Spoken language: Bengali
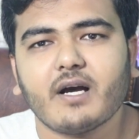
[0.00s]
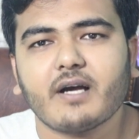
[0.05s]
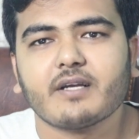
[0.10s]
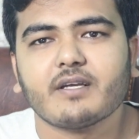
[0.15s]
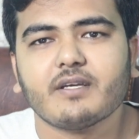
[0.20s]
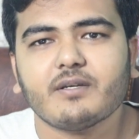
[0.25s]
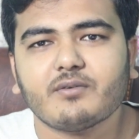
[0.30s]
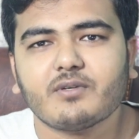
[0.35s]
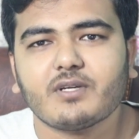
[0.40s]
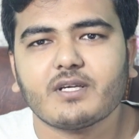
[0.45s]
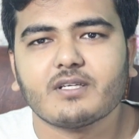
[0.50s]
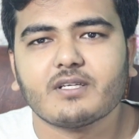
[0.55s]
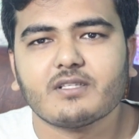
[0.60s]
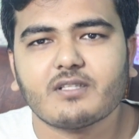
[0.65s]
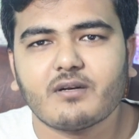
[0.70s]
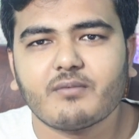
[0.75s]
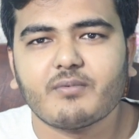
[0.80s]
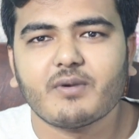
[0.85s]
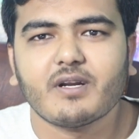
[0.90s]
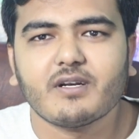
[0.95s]
আগে অনেকে
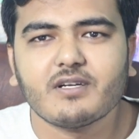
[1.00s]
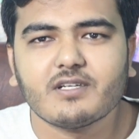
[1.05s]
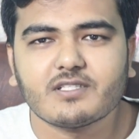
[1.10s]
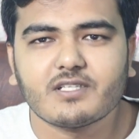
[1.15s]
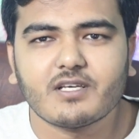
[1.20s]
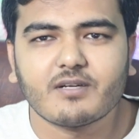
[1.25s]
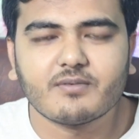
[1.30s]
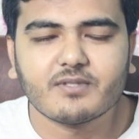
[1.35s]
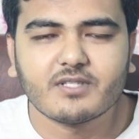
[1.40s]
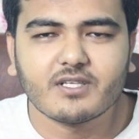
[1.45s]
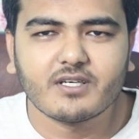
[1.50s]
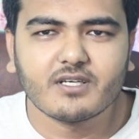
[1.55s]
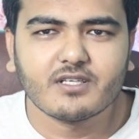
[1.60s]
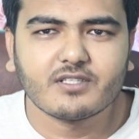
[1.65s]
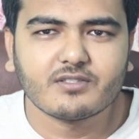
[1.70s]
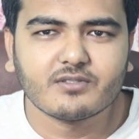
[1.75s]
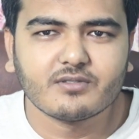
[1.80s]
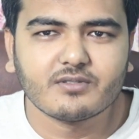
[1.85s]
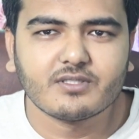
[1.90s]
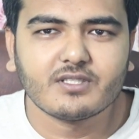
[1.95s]
যারা ব্র্যান্ডের সার্ভেতে
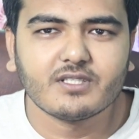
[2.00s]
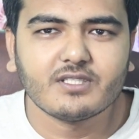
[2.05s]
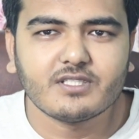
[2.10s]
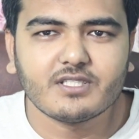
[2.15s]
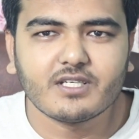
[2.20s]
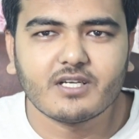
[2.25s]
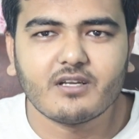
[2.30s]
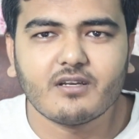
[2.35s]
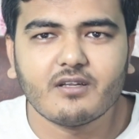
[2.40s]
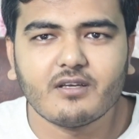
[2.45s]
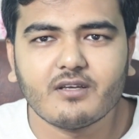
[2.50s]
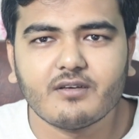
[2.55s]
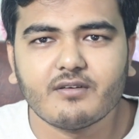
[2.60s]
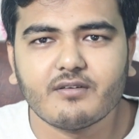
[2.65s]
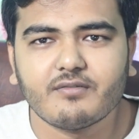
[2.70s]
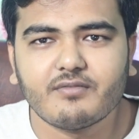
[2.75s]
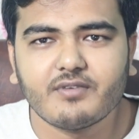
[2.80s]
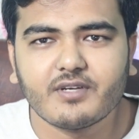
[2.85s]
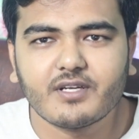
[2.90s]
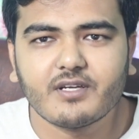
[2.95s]
কাজ করতেন সেখানে
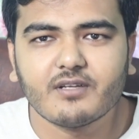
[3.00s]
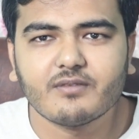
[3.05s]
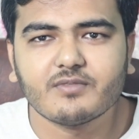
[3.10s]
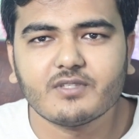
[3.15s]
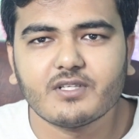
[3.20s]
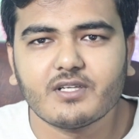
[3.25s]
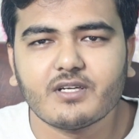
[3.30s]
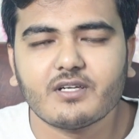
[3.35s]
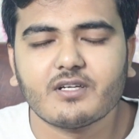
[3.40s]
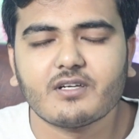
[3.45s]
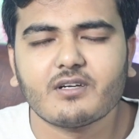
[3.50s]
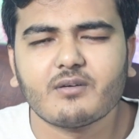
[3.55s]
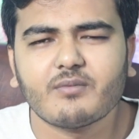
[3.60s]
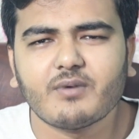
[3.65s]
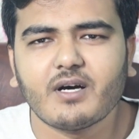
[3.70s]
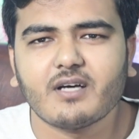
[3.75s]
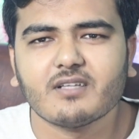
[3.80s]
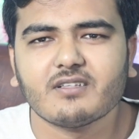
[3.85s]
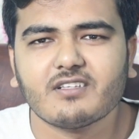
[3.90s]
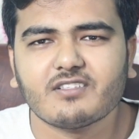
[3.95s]
ফিক নাম জেনারেটার
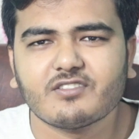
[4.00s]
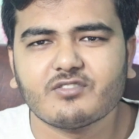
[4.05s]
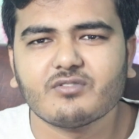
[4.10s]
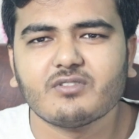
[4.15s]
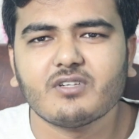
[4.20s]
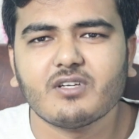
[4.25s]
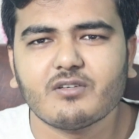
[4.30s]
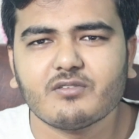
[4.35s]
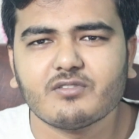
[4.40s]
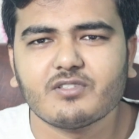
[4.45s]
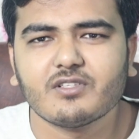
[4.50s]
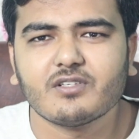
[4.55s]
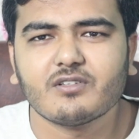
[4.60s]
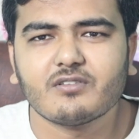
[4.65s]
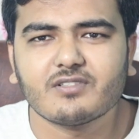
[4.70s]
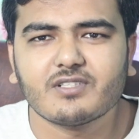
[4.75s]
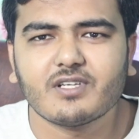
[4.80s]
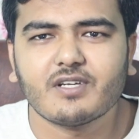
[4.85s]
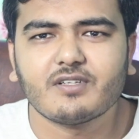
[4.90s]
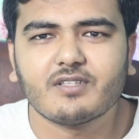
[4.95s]
বা আদার্স অন্যান্য যে
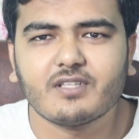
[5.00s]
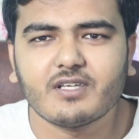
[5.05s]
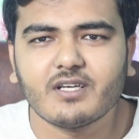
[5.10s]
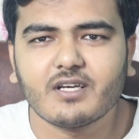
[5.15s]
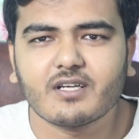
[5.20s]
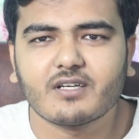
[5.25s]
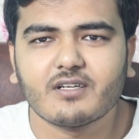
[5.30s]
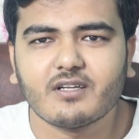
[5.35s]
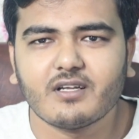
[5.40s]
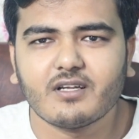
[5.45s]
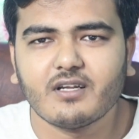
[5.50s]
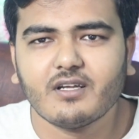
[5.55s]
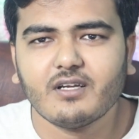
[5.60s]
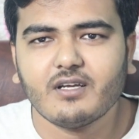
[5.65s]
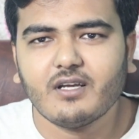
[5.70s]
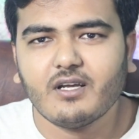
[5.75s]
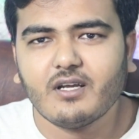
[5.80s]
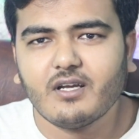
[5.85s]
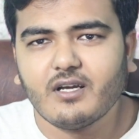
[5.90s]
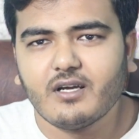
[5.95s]
কোনো সাইট থেকে একটা
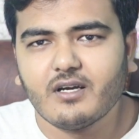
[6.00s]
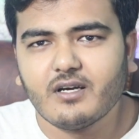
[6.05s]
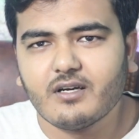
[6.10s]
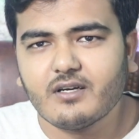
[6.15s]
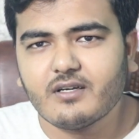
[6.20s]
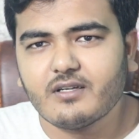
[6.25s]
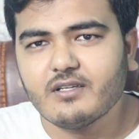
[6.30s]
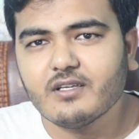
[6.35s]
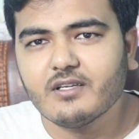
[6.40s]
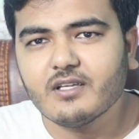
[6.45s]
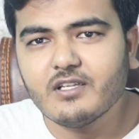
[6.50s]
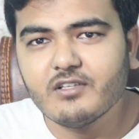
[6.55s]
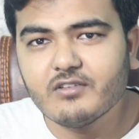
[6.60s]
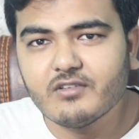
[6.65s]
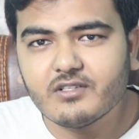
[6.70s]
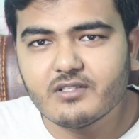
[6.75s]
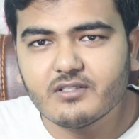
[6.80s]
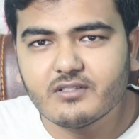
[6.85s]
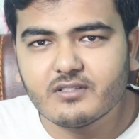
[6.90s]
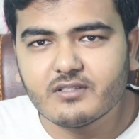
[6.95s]

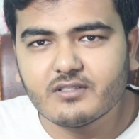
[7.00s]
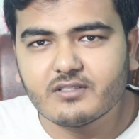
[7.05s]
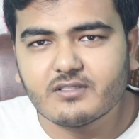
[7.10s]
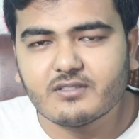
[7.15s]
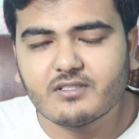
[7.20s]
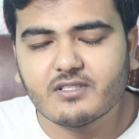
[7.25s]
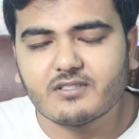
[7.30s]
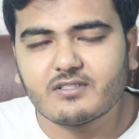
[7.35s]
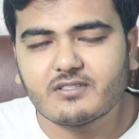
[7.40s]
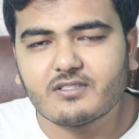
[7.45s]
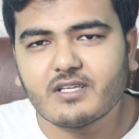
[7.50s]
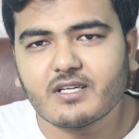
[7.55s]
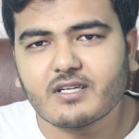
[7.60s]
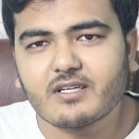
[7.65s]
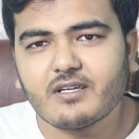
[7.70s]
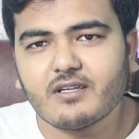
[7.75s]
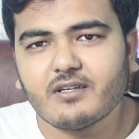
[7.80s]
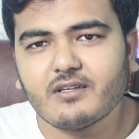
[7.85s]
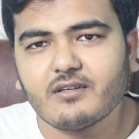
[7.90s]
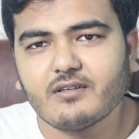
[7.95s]
রিয়েলি জাস্ট
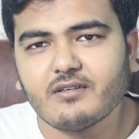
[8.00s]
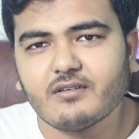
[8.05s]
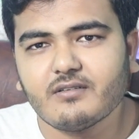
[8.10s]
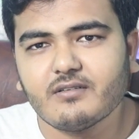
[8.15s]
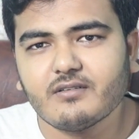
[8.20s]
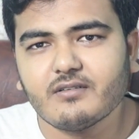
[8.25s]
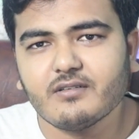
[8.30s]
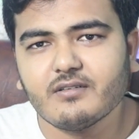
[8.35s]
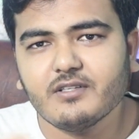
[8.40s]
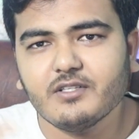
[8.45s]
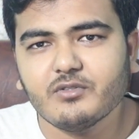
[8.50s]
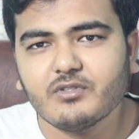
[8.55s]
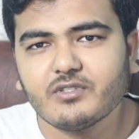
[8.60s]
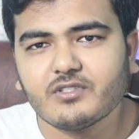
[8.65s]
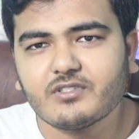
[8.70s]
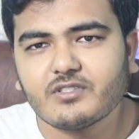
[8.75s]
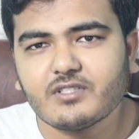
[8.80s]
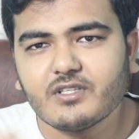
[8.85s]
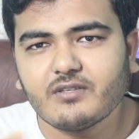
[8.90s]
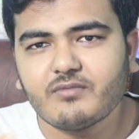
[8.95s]
একটা
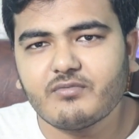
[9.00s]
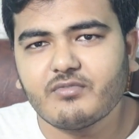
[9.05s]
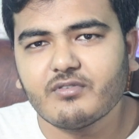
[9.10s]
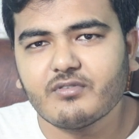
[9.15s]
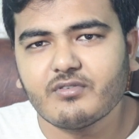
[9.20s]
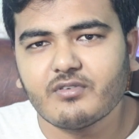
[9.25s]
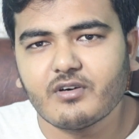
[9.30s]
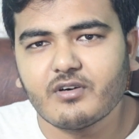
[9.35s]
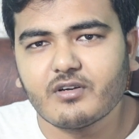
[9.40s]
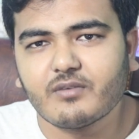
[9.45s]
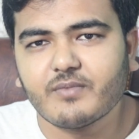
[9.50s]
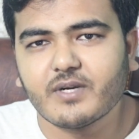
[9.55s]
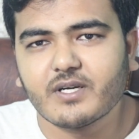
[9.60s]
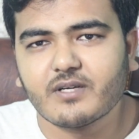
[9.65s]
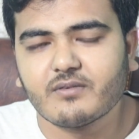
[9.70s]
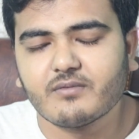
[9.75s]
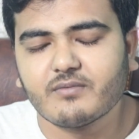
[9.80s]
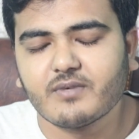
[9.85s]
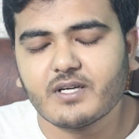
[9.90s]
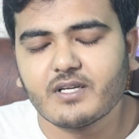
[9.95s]
ইউএসএ
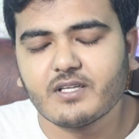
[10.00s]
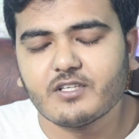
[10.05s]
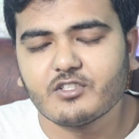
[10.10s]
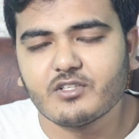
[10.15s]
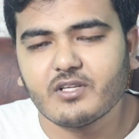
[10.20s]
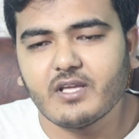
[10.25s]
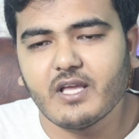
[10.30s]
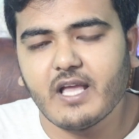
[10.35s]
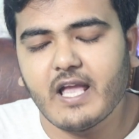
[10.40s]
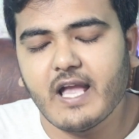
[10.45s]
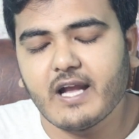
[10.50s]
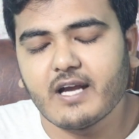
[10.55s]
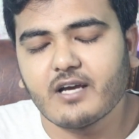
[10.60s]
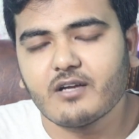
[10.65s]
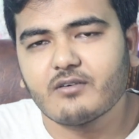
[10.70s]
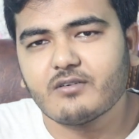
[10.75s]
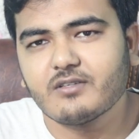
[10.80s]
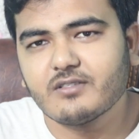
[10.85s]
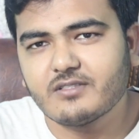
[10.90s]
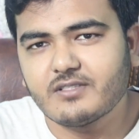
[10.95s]
ফরম্যাট মানে
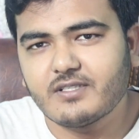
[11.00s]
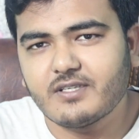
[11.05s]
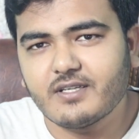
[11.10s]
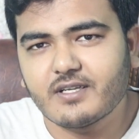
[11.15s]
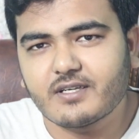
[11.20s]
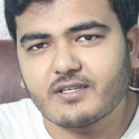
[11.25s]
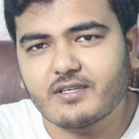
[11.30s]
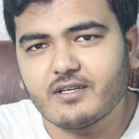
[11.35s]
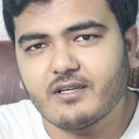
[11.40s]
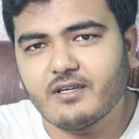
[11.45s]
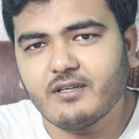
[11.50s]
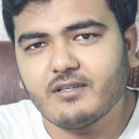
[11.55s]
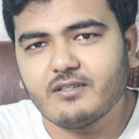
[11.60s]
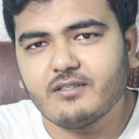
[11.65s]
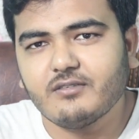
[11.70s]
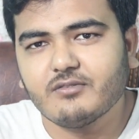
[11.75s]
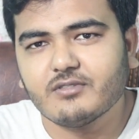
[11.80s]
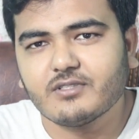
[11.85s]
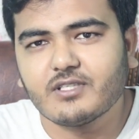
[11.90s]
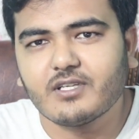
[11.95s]
এগারো ডিজিটের একটা
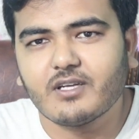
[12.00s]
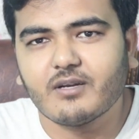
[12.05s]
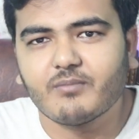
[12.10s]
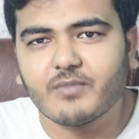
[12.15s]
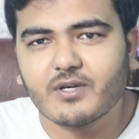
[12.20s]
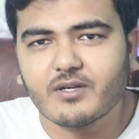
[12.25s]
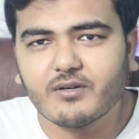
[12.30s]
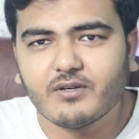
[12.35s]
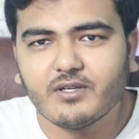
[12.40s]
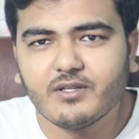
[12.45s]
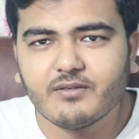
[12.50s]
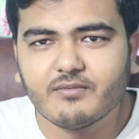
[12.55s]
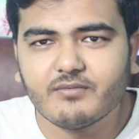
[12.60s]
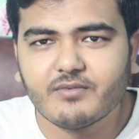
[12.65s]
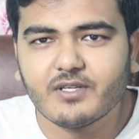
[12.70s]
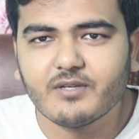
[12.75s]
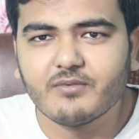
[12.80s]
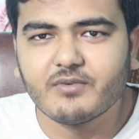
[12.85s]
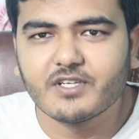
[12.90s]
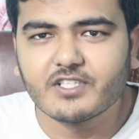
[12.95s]
ইউএসএ নাম্বার হলেই
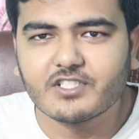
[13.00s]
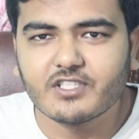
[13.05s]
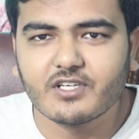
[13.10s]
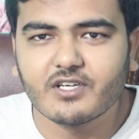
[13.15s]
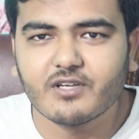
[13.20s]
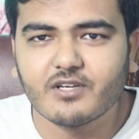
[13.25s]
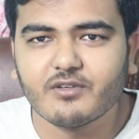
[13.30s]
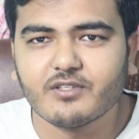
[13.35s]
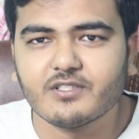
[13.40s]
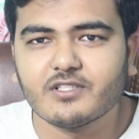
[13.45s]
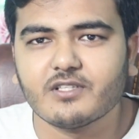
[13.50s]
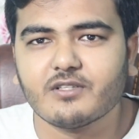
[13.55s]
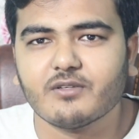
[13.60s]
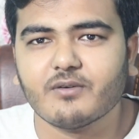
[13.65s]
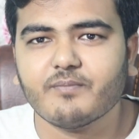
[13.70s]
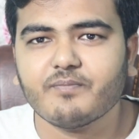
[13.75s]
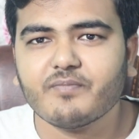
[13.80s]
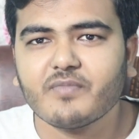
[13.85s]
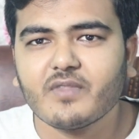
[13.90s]
ভেরিফিকেশানটা হয়ে যেত